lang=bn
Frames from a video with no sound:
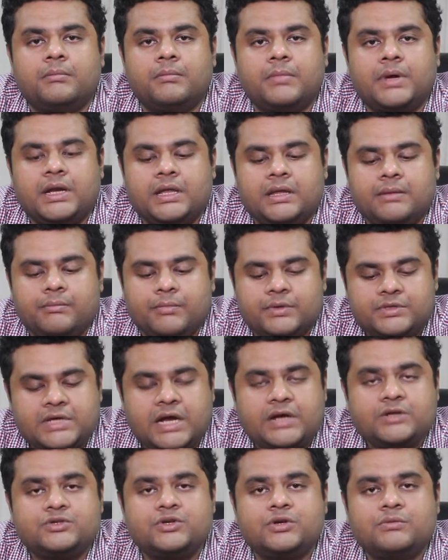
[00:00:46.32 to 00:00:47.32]
মানে
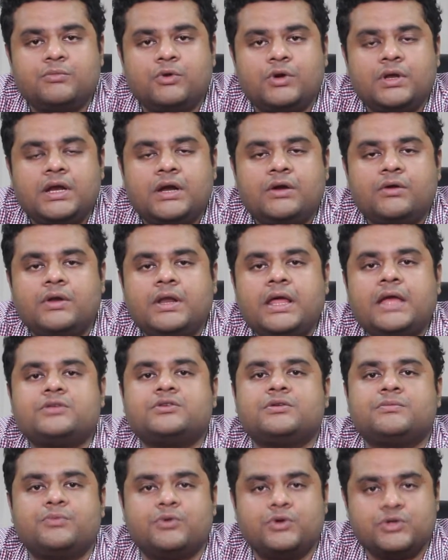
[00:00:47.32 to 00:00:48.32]
চারজন মহিলার হলে
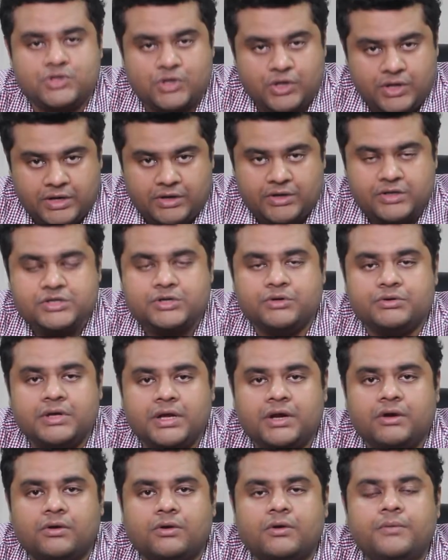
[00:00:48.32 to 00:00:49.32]
একজন পুরুষ হয় রেশিওটা
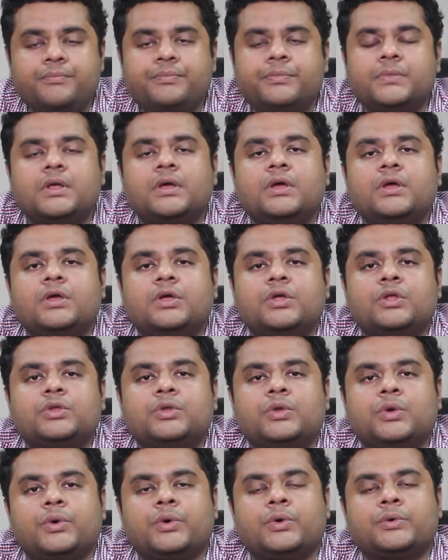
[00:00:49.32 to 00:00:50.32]
এরকম
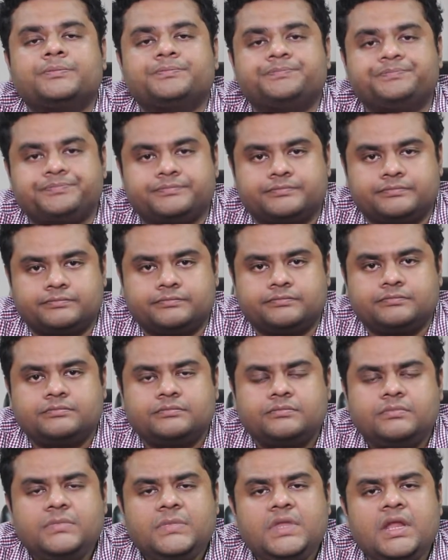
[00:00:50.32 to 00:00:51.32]
তো
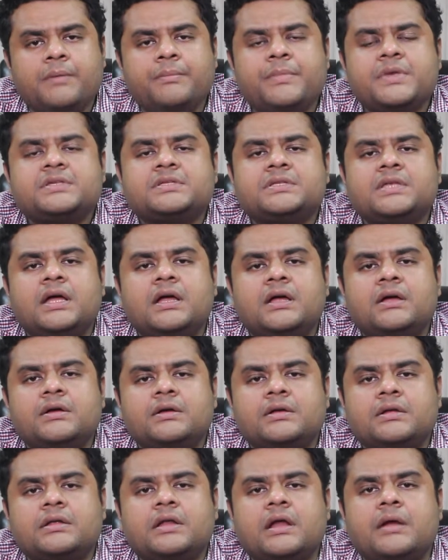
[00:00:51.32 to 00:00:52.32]
মেস্তা
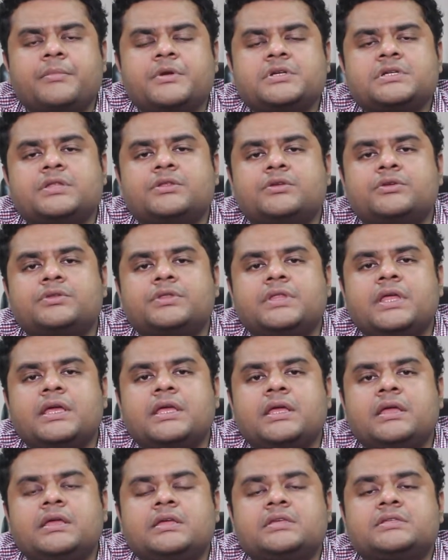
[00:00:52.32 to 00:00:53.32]
আমরা সাধারণত
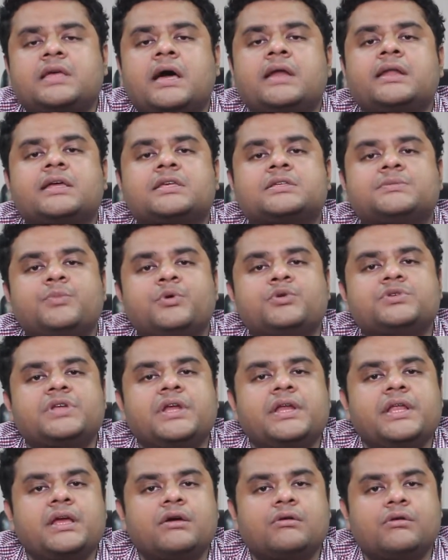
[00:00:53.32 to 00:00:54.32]
দেখি সান এক্সপোজড
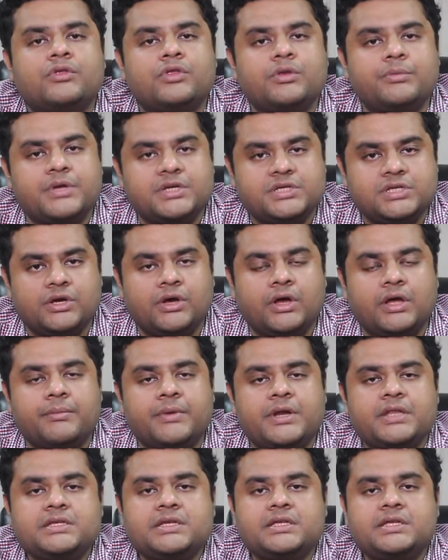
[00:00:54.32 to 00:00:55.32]
এরিয়াগুলোতে বেশি হয়
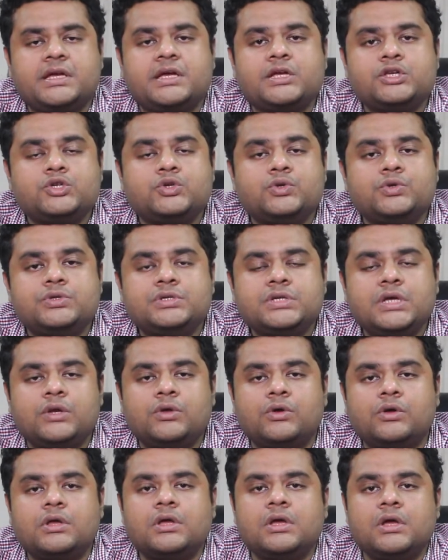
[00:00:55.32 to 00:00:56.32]
মানে যে জায়গায়
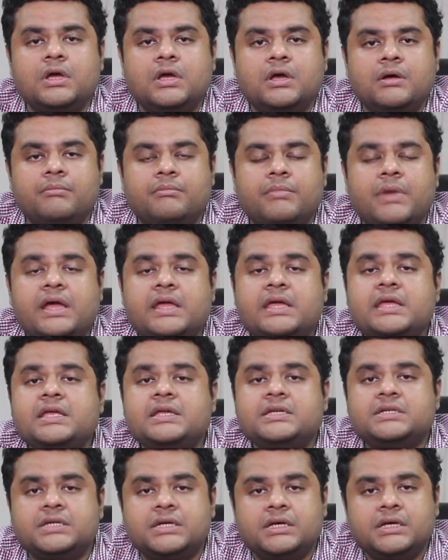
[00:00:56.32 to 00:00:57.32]
সূর্যালোক বা
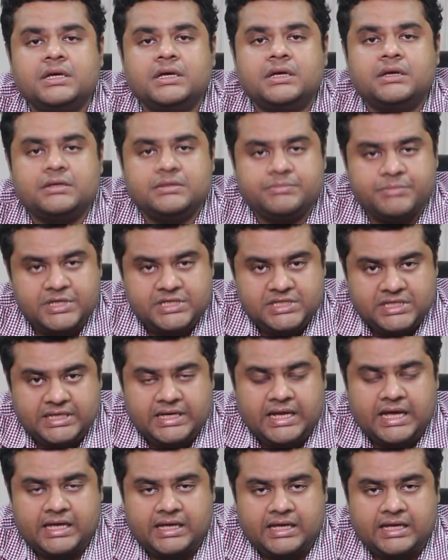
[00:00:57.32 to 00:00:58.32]
হিট বেশি
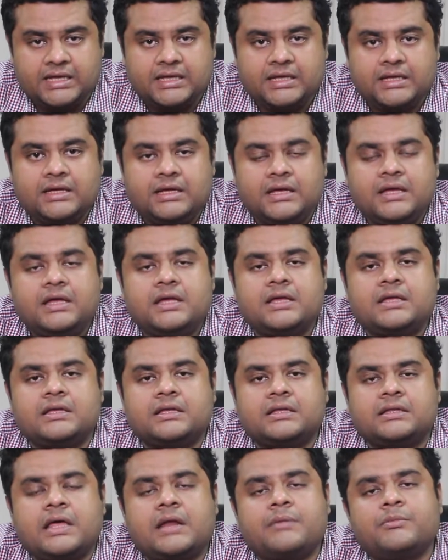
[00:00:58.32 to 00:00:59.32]
লাগে হ্যাঁ
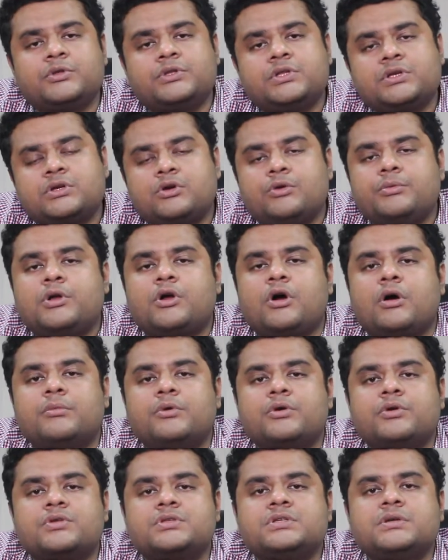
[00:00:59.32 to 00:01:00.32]
তার মধ্যে খুবই
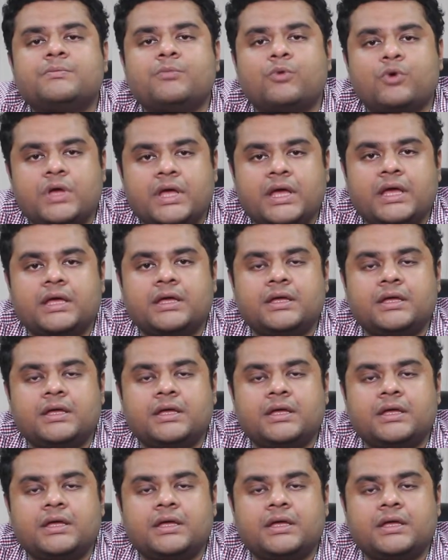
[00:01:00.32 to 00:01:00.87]
কমন হচ্ছে মুখে